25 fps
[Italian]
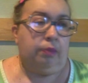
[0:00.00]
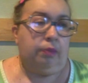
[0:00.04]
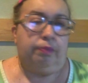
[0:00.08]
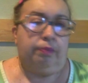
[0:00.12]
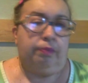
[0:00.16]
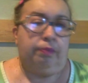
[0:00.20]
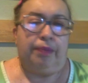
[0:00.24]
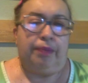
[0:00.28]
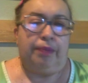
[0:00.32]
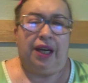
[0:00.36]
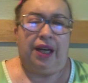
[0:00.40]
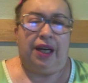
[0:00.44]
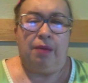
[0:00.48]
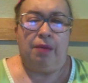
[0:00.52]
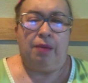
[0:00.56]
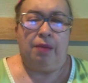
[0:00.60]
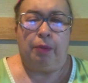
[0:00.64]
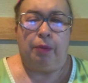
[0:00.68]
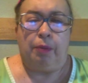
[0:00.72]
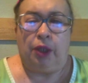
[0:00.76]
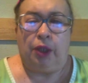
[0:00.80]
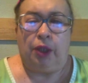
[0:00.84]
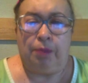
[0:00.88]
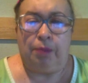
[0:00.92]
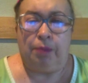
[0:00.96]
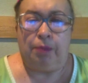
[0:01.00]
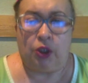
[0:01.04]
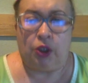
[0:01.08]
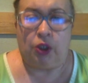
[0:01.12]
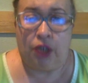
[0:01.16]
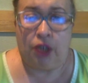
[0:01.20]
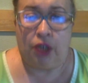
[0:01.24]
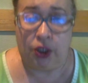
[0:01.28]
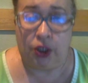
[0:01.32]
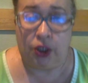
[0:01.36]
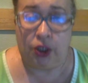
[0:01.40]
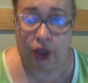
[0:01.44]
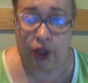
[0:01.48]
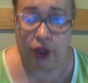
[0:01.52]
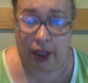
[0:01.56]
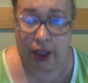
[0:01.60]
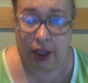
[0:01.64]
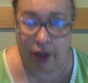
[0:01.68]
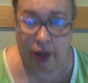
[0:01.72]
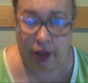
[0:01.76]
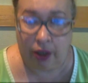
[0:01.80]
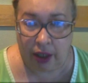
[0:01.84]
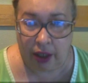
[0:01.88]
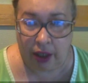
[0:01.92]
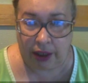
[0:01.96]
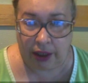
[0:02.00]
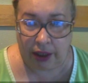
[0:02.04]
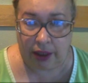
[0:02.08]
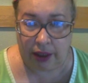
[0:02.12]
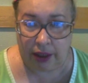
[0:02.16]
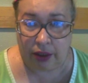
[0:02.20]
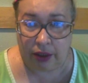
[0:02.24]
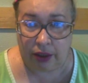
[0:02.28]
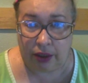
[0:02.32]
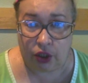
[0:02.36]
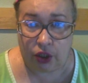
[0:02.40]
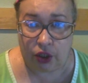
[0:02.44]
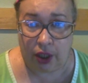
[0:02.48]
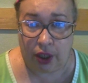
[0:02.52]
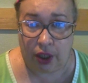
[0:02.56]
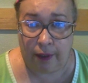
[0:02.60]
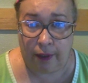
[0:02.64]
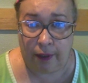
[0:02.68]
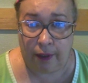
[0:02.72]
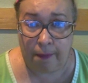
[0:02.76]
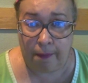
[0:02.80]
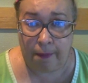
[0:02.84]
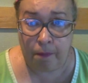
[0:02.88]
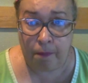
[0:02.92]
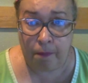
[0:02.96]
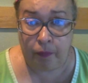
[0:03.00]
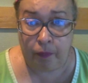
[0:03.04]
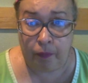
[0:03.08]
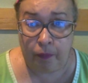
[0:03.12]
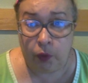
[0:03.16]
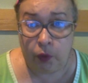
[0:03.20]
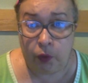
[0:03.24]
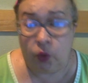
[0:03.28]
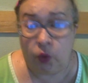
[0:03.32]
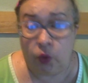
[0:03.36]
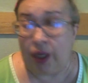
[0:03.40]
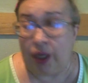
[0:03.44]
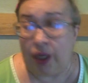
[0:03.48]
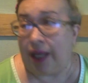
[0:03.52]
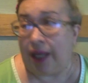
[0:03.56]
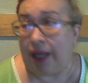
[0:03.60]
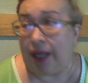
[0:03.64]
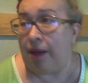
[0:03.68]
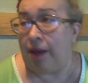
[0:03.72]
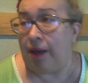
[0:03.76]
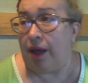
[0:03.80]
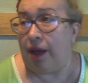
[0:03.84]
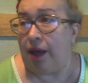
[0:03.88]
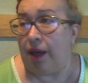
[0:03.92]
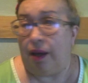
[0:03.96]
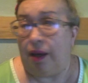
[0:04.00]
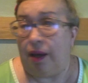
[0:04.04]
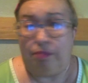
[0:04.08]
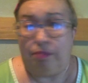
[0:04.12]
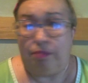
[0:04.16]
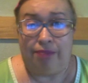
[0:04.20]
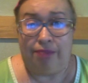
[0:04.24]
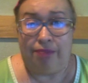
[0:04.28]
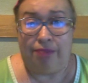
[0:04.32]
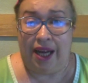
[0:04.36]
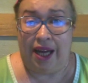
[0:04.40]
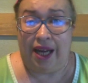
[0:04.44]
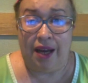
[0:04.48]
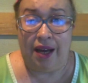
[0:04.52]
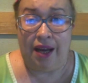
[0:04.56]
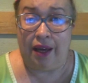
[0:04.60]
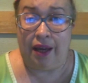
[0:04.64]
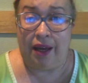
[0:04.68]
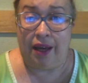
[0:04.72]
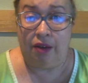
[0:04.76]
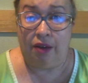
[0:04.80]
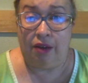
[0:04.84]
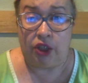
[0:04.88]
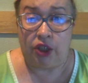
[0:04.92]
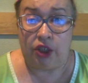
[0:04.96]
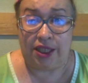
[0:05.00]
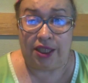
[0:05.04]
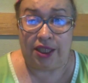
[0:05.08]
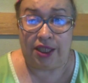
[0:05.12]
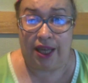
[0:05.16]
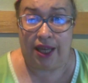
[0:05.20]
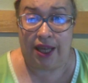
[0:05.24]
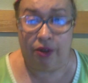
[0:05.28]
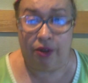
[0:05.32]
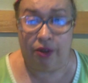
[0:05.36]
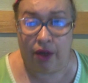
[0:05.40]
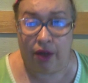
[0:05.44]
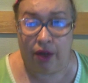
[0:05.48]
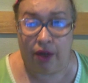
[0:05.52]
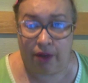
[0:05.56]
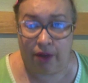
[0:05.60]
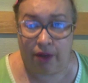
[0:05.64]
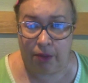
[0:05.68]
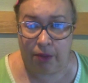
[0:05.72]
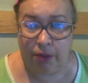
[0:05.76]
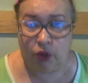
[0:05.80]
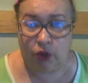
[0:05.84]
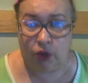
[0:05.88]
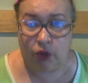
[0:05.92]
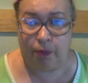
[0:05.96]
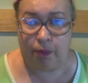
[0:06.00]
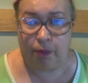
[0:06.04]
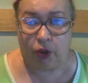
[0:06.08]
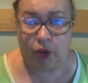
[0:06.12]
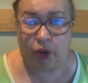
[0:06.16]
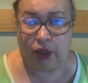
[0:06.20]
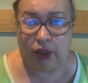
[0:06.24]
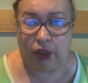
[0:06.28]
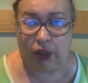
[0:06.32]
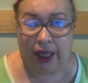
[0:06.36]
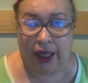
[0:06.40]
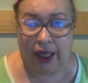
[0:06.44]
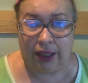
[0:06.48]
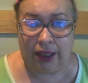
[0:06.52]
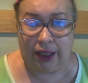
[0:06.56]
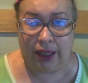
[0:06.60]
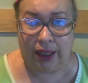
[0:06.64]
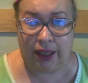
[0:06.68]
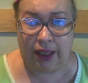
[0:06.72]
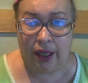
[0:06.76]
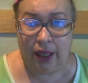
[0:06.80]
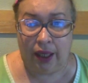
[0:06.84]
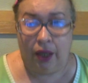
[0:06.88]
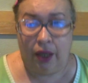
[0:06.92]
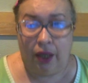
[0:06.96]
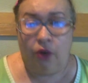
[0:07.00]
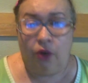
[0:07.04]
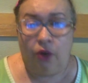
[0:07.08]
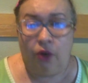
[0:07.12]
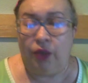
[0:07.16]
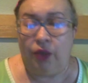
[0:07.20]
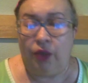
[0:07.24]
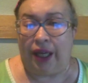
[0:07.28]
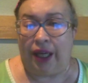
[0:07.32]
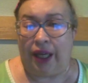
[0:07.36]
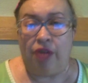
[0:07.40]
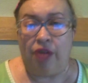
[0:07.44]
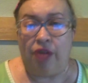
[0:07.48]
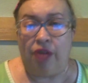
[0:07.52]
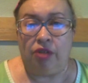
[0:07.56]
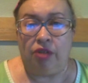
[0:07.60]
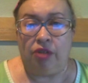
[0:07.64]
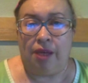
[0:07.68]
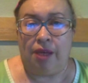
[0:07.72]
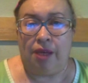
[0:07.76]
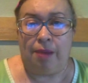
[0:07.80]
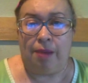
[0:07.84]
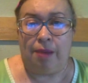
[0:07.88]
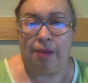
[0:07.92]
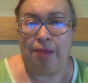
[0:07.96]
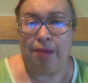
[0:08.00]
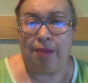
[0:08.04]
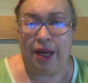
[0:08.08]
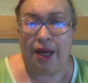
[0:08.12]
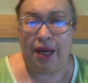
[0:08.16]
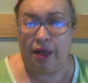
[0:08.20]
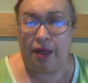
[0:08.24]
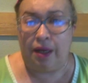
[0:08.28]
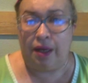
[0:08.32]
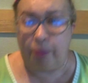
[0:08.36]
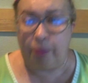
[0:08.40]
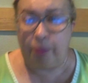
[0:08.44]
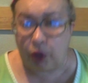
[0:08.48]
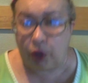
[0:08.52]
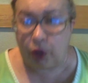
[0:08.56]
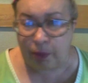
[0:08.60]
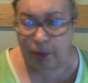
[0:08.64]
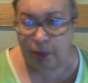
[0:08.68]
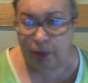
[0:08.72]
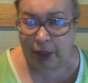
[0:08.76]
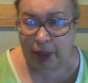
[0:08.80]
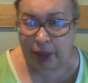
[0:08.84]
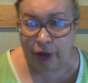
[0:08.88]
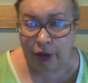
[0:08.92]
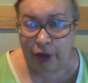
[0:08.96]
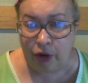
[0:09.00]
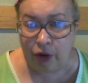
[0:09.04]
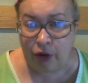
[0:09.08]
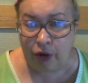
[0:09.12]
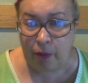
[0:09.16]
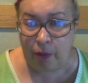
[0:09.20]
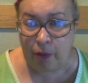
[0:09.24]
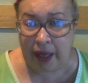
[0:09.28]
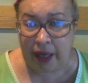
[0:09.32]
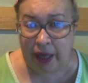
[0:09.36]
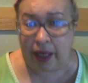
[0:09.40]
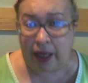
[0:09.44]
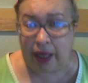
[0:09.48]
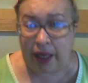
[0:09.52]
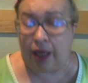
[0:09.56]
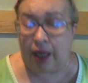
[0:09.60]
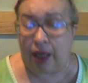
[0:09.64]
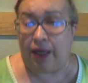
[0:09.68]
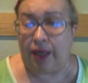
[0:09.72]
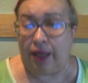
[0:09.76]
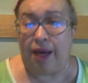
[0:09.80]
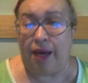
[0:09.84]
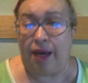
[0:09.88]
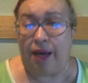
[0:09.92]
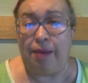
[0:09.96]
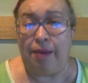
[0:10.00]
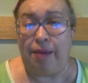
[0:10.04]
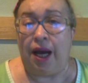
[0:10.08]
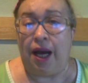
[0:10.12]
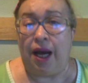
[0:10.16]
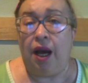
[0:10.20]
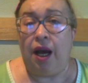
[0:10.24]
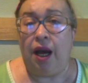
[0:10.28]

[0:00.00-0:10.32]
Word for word: Parliamo poi del personaggio della nonna di Alice, una che, ma neanche Gozzano l'avrebbe sopportata, una che non chiama mai la nipote per nome, che la chiama